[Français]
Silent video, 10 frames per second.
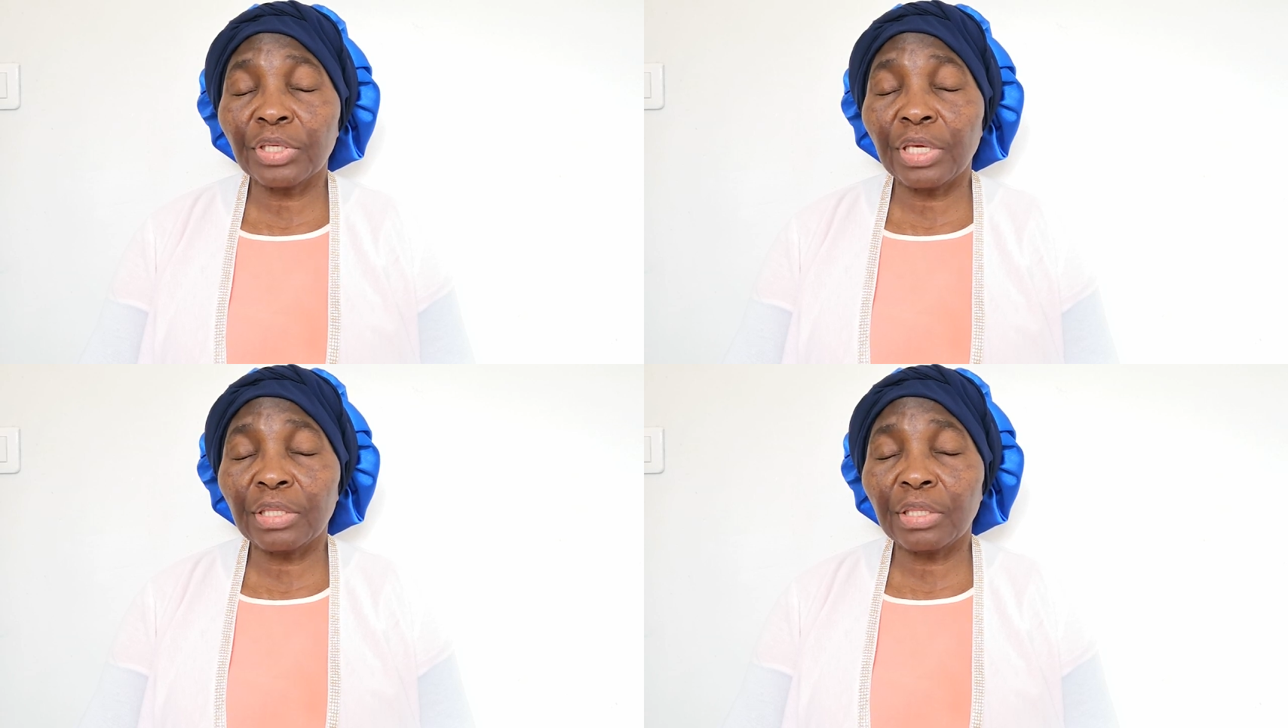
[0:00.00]

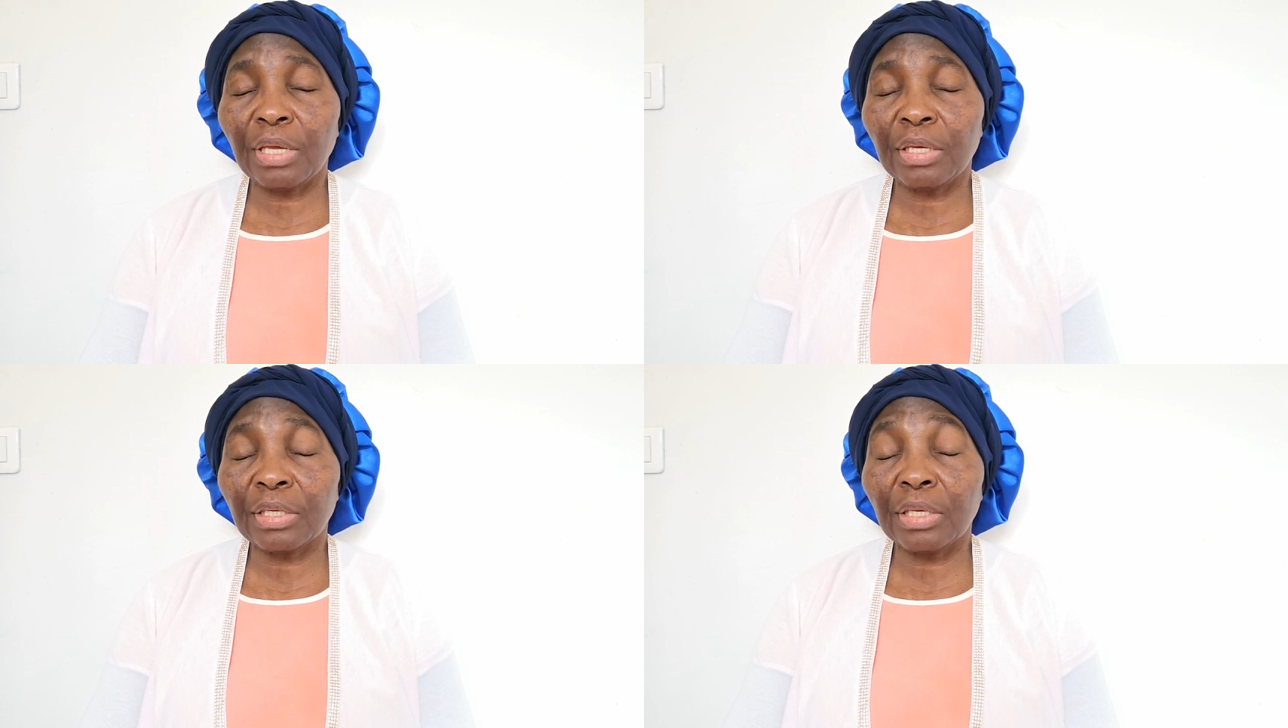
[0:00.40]
qui
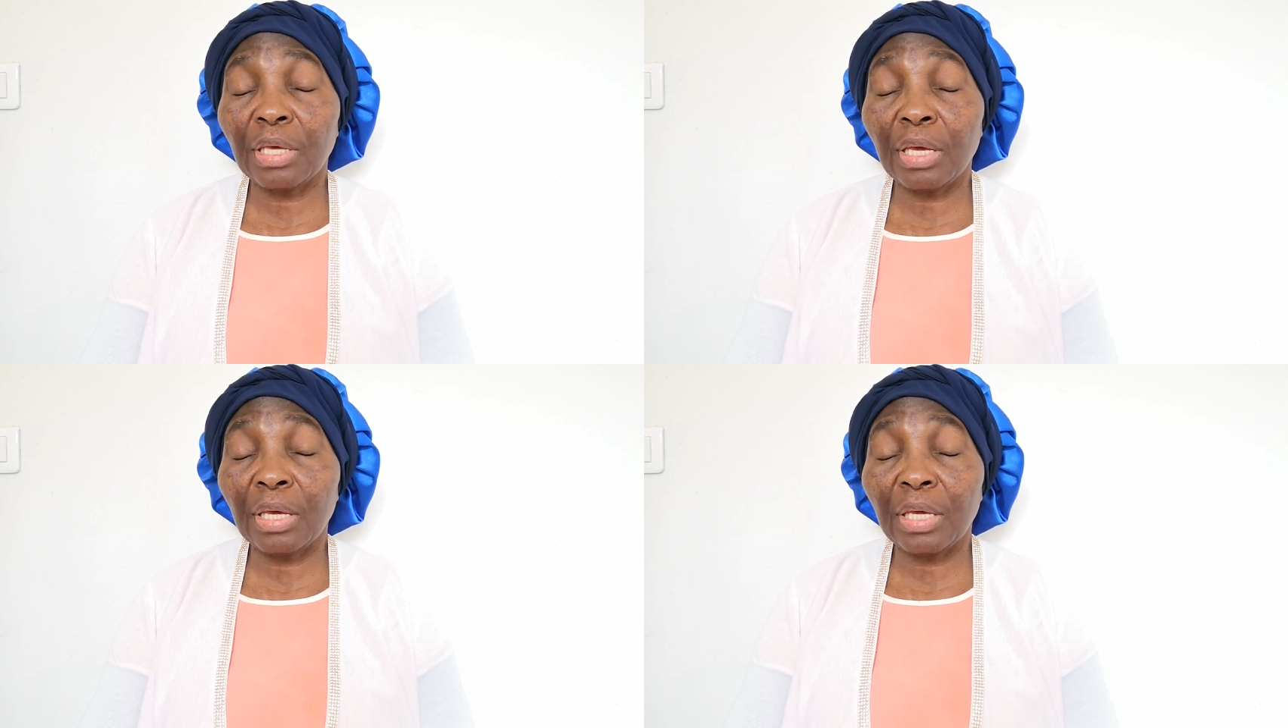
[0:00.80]
était,
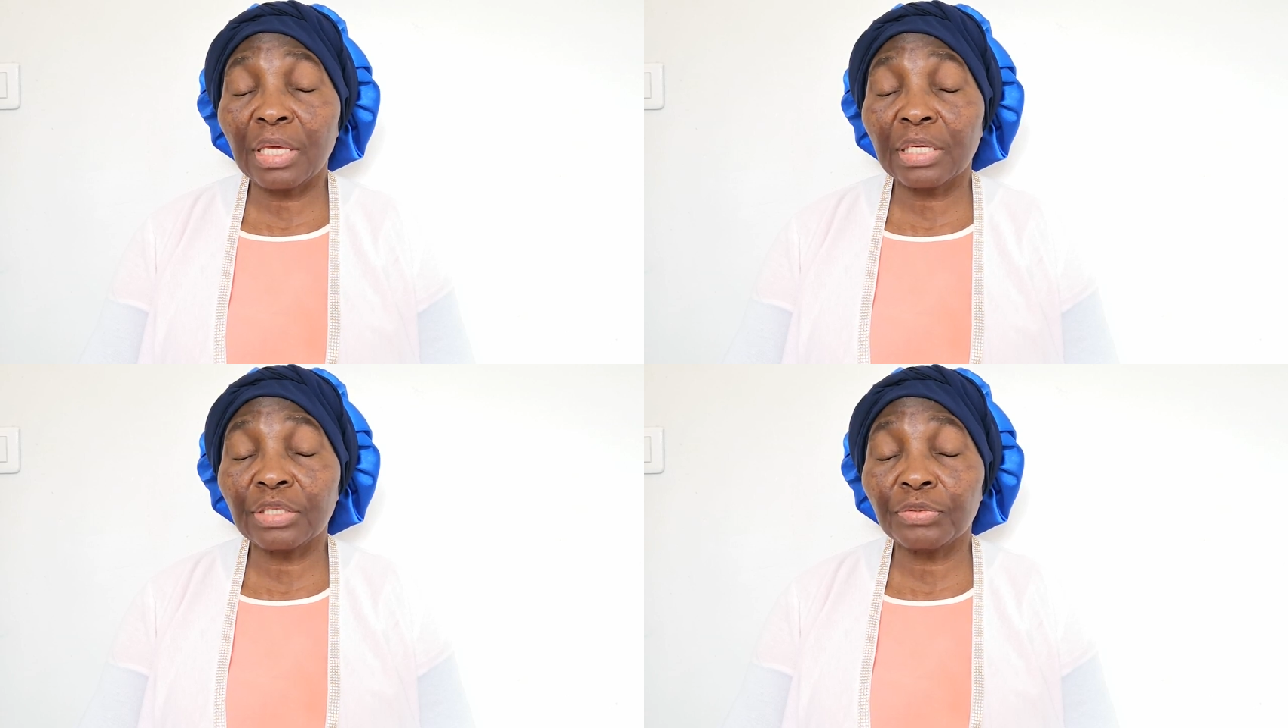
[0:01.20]
qui est
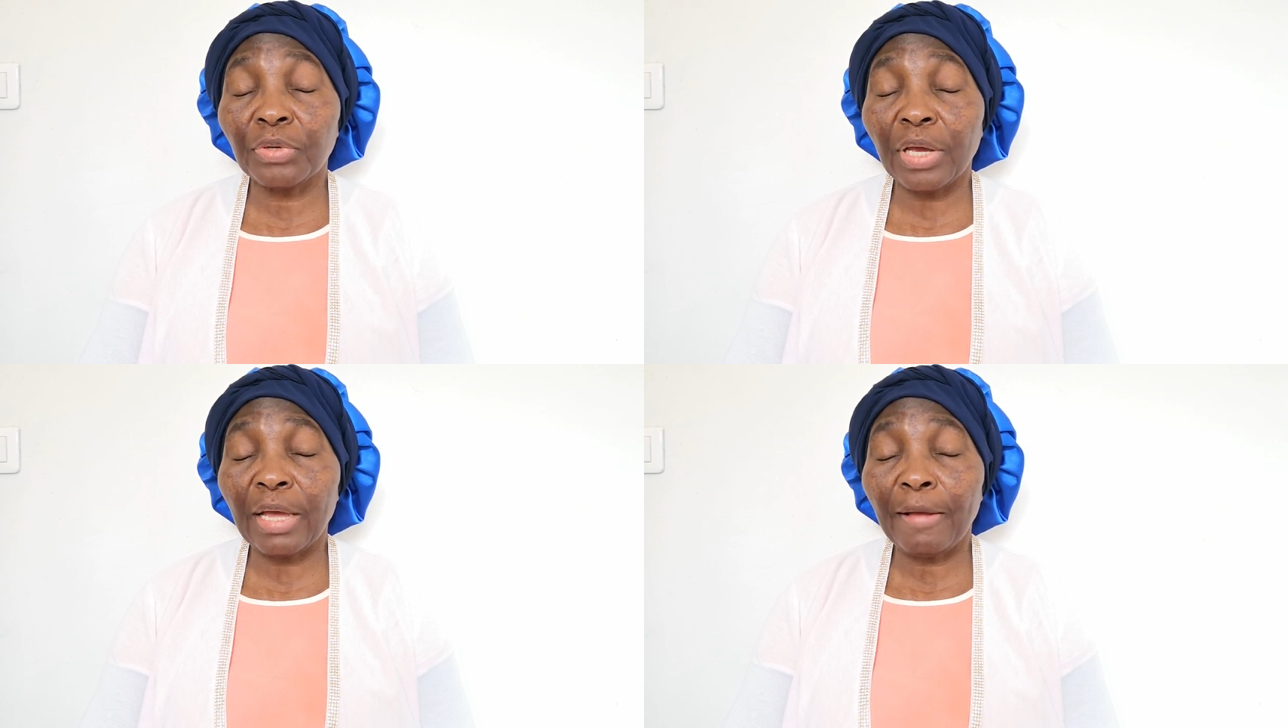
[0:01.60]
et qui
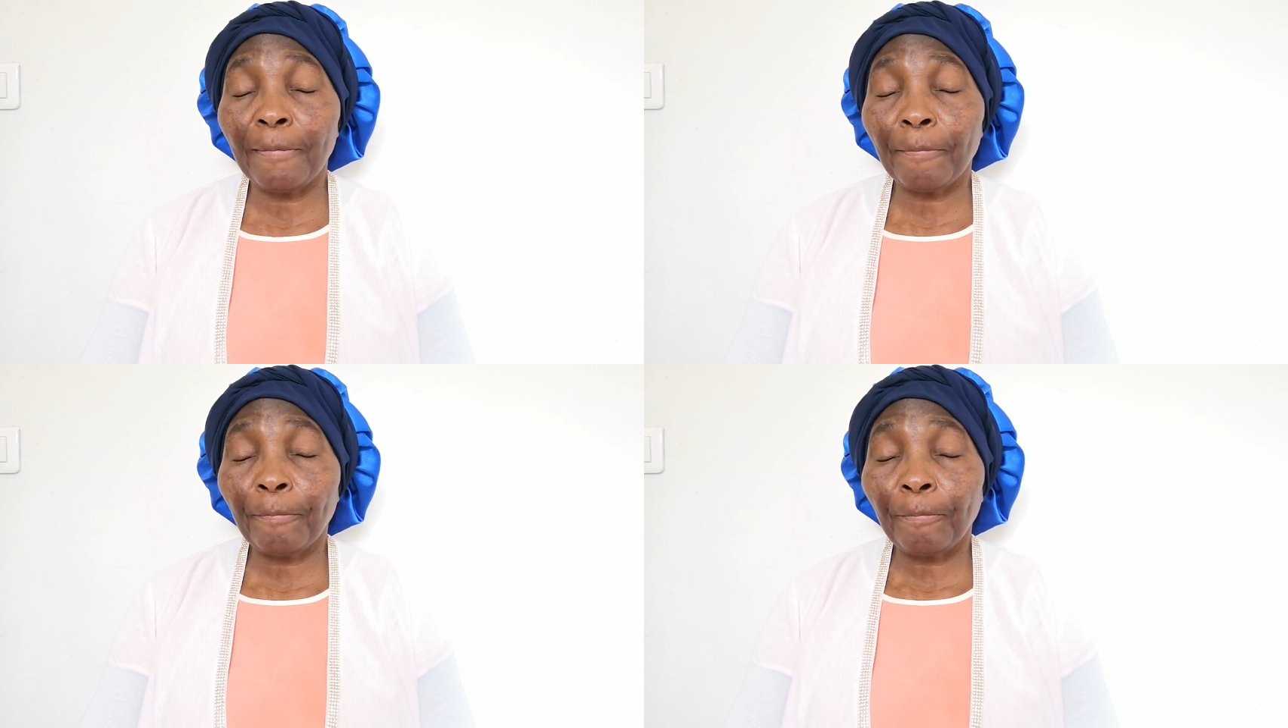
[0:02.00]
sera.